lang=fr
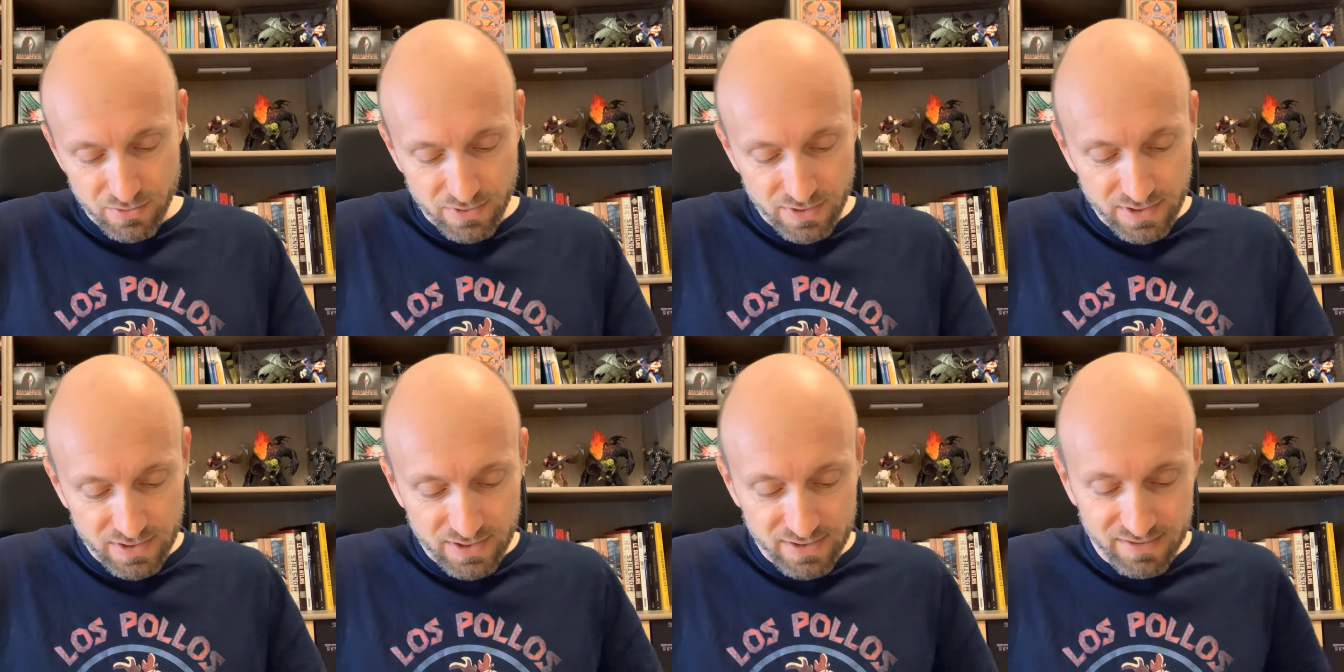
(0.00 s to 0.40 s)

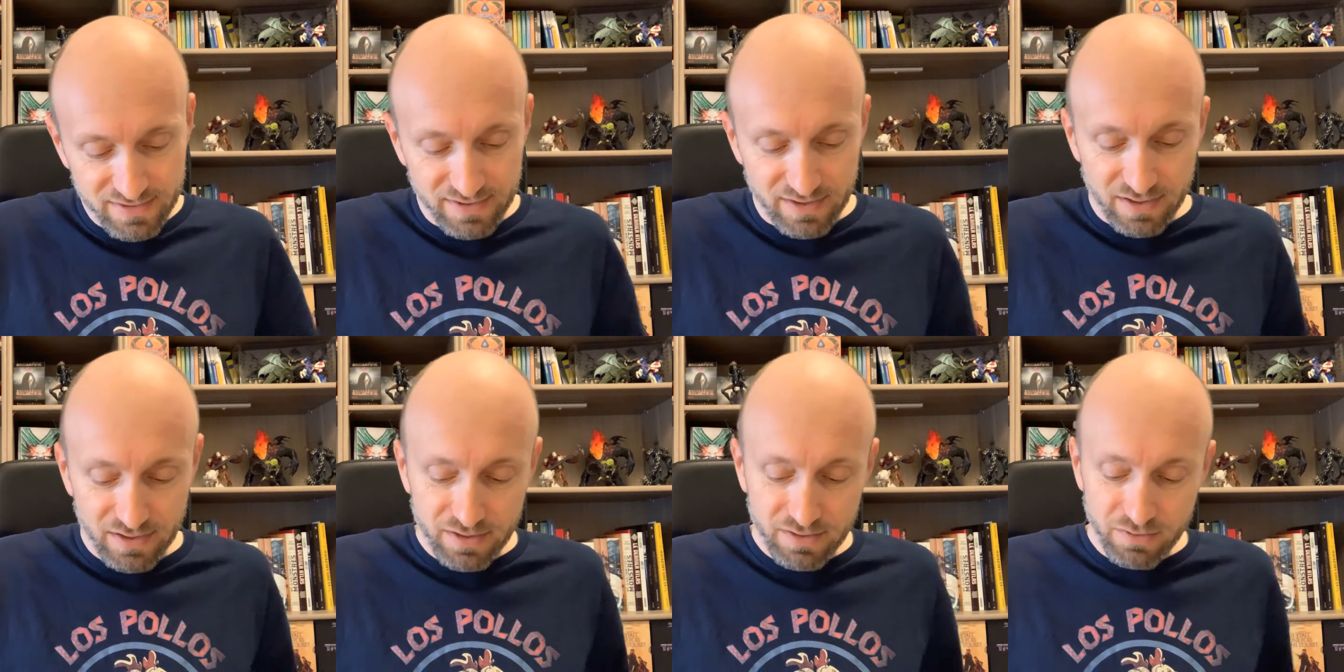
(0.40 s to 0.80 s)

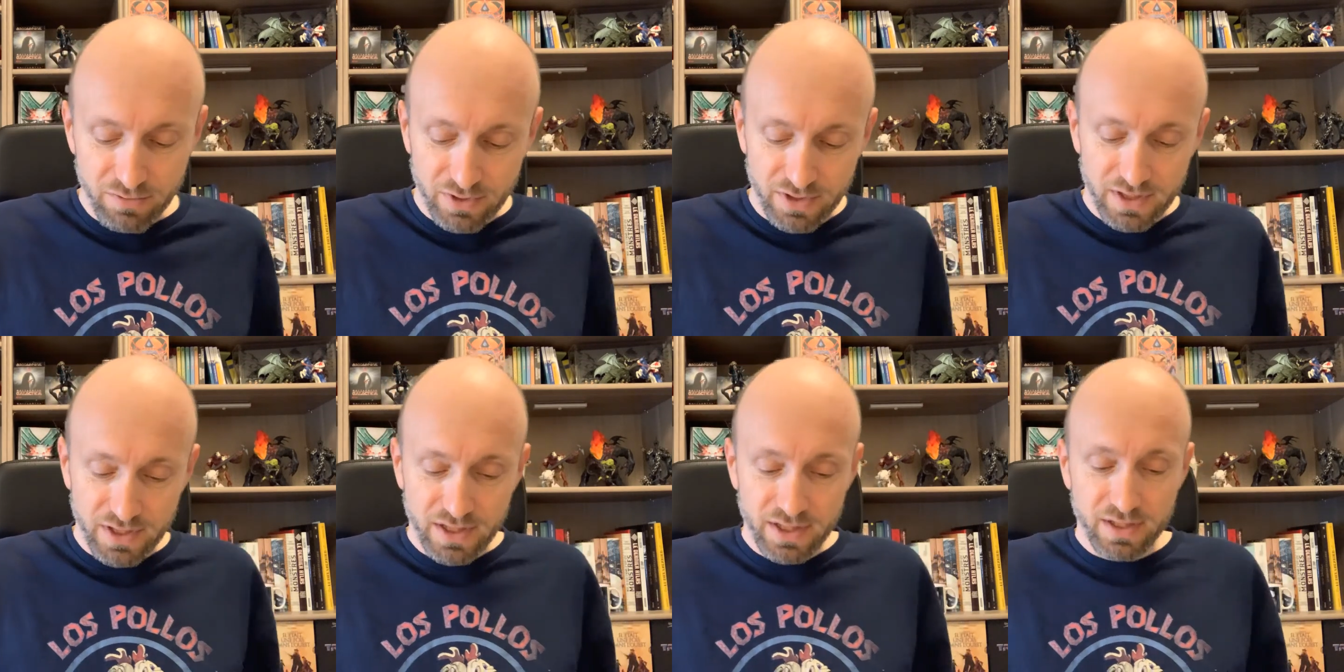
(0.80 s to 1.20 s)
dessins,
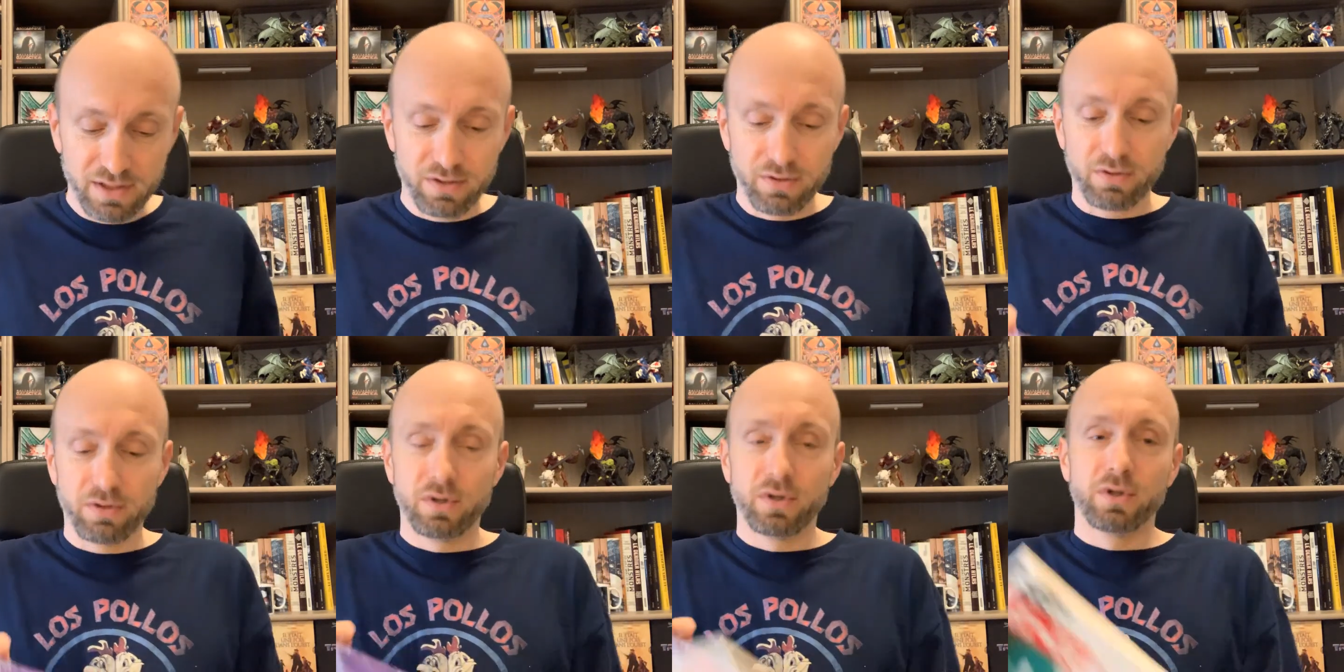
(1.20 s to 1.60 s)
voyez.
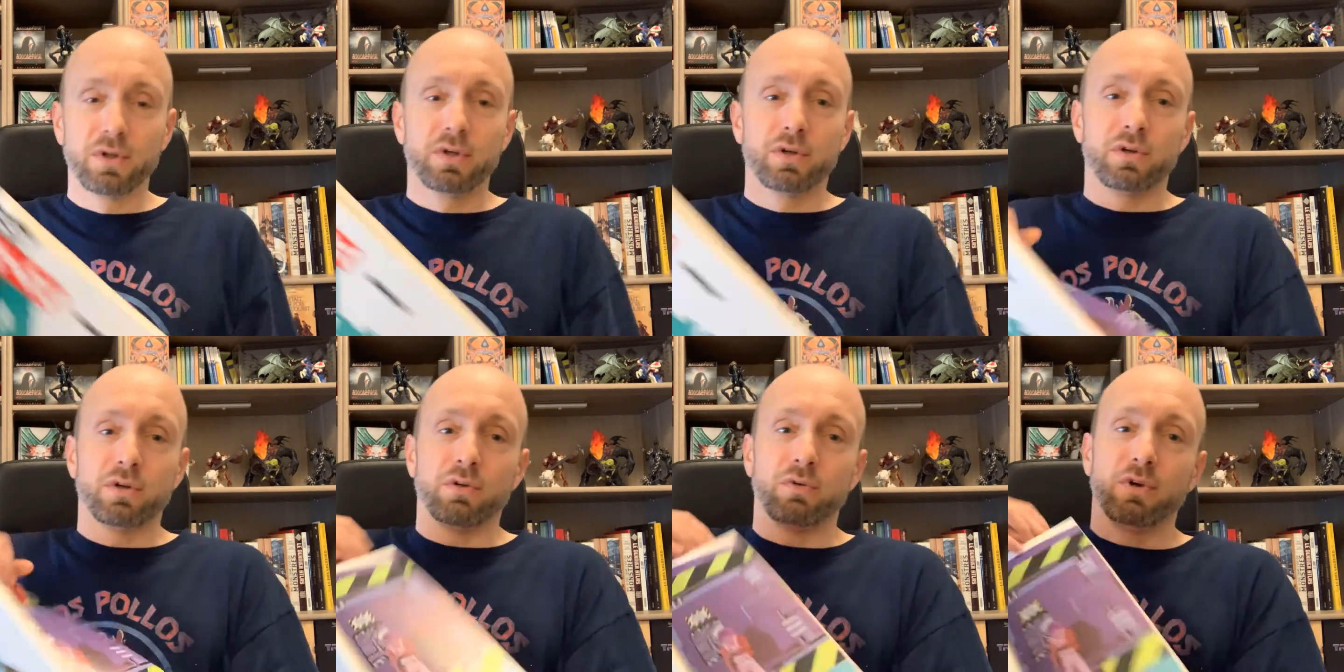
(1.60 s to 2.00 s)

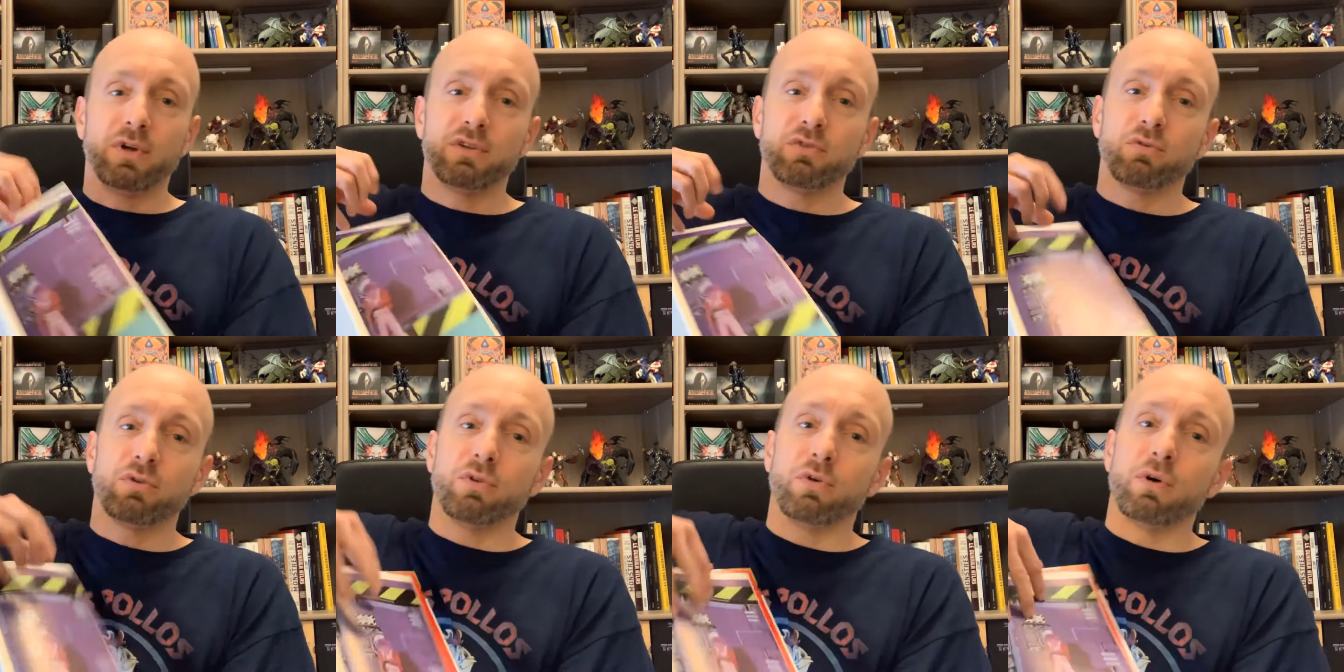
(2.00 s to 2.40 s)

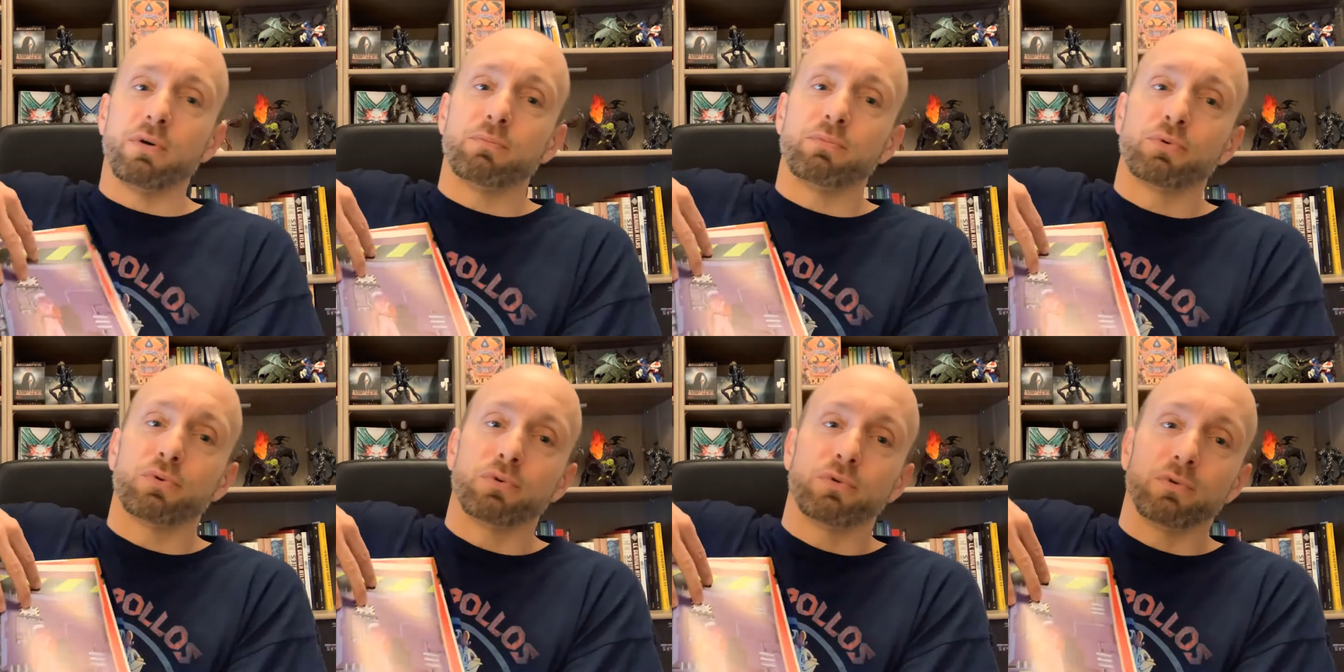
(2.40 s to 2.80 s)
Ils ont un
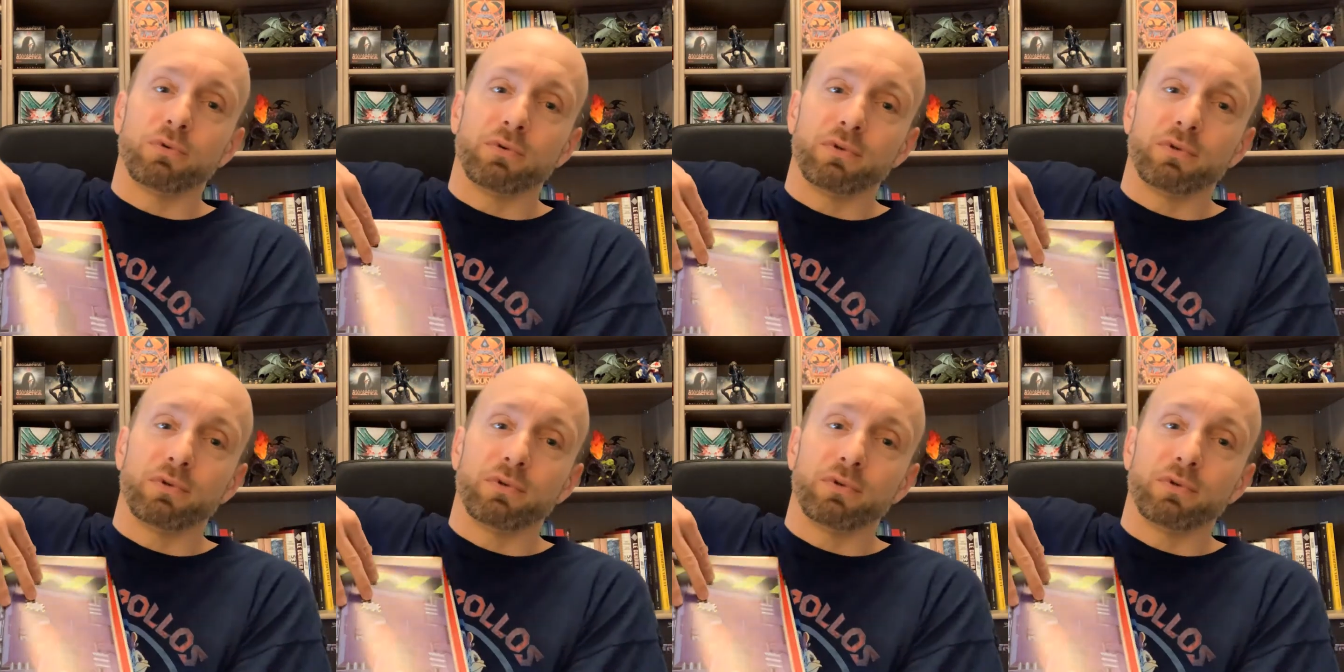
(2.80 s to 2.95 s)
peu,